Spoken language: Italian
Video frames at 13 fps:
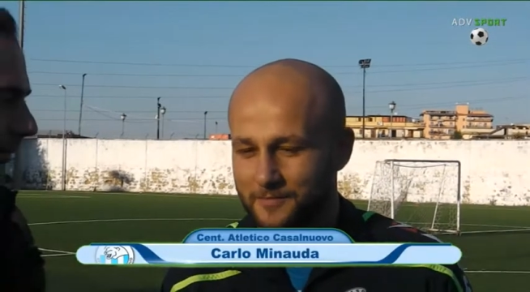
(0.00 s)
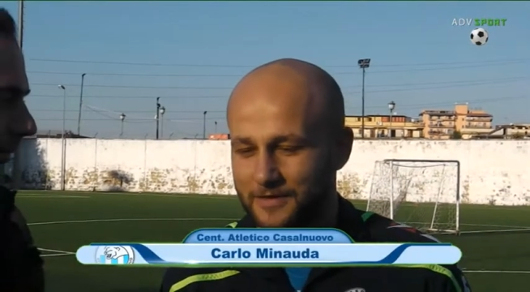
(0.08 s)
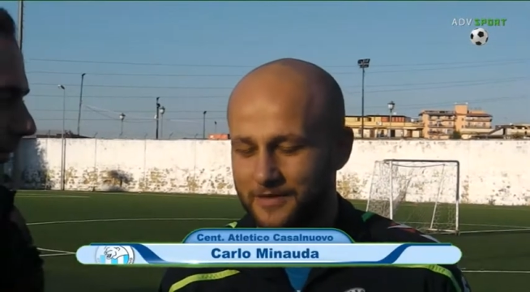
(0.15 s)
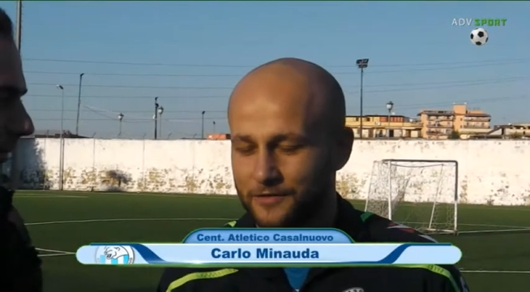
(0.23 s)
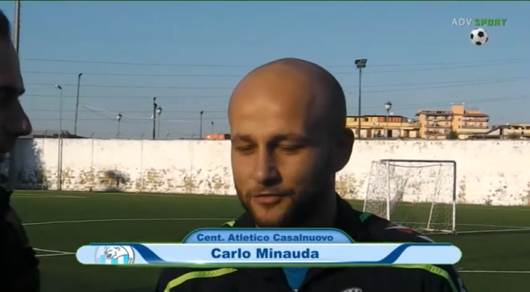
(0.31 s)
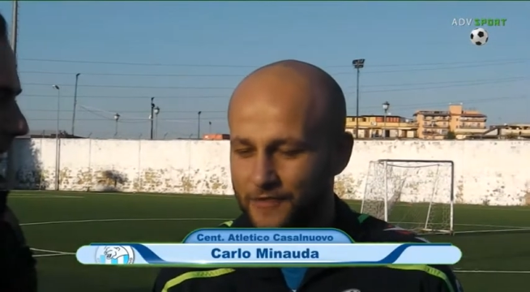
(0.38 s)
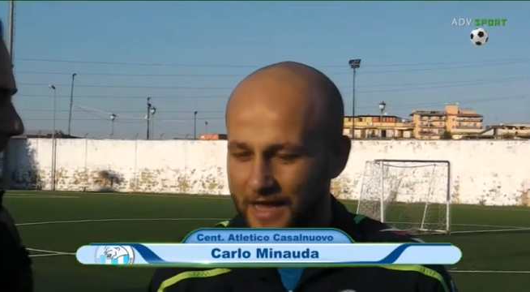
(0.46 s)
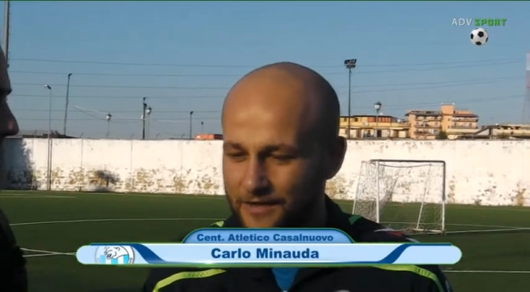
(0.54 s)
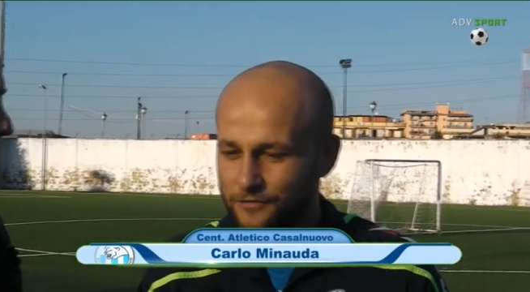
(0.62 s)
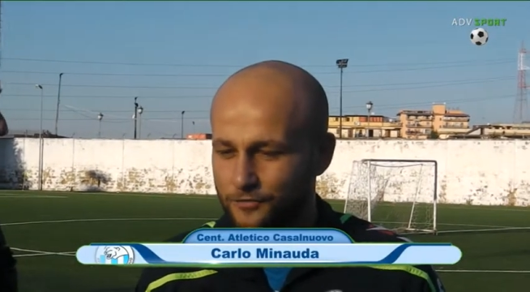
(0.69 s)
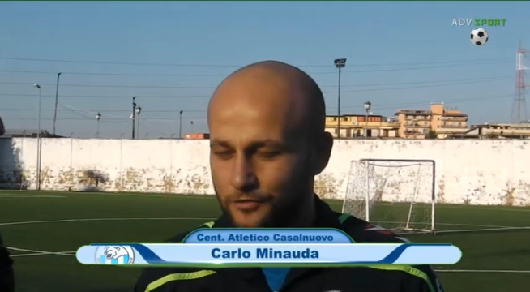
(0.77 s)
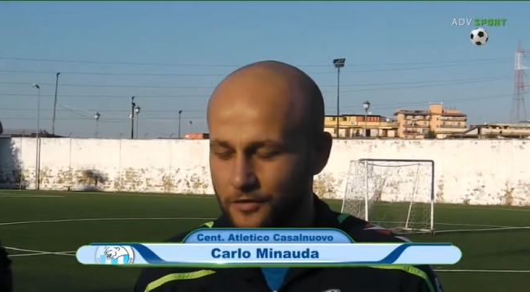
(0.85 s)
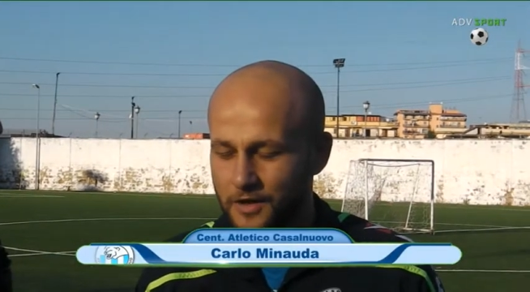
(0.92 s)
mi ha dato
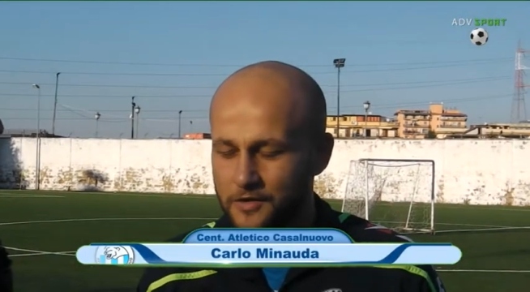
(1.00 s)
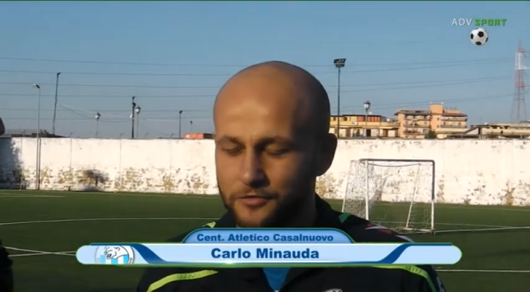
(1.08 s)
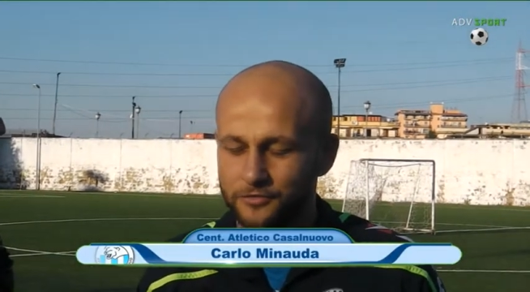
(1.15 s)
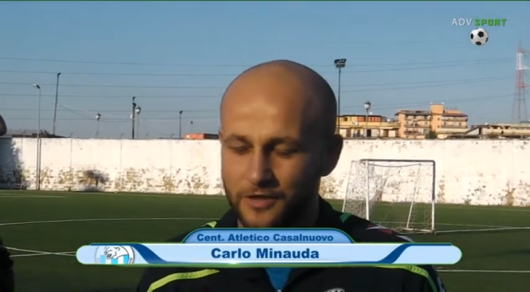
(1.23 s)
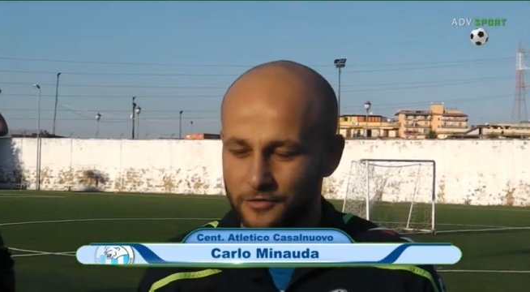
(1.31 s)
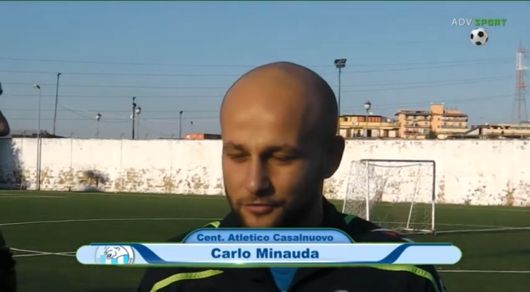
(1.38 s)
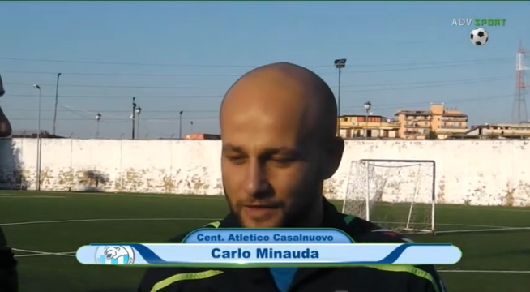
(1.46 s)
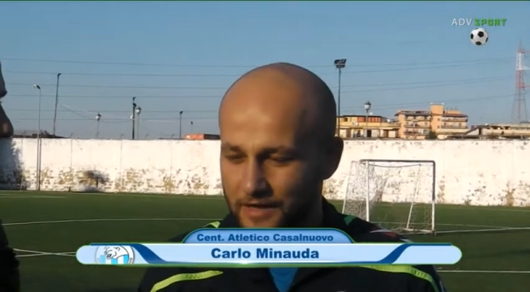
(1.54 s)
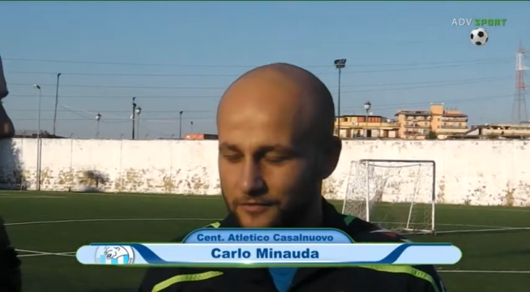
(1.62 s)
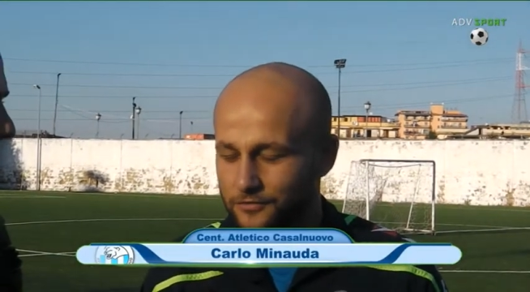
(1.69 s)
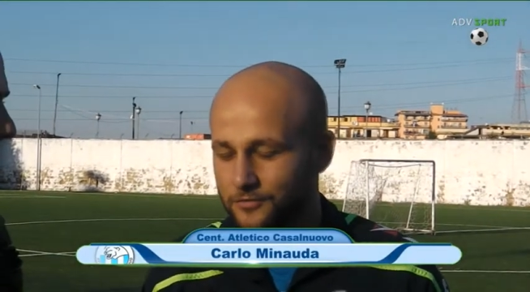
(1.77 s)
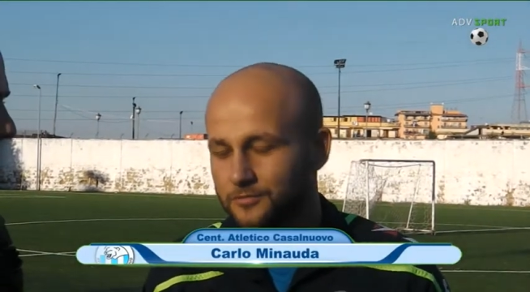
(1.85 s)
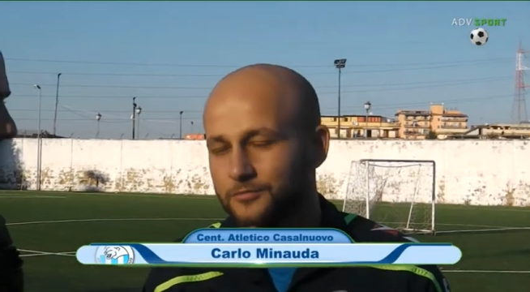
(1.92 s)
tanto e io ho dato
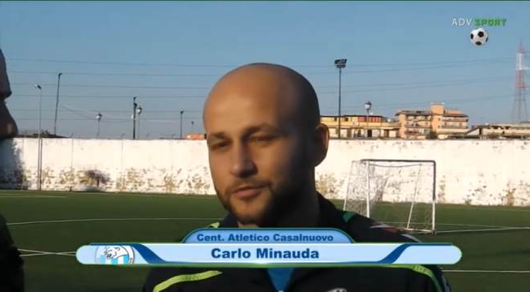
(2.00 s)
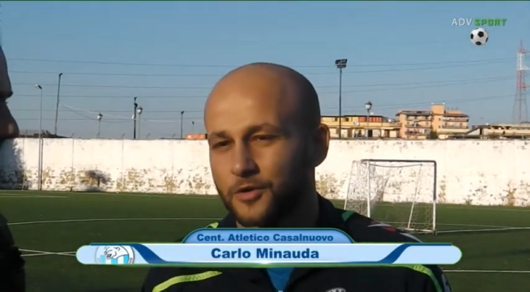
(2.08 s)
tanto.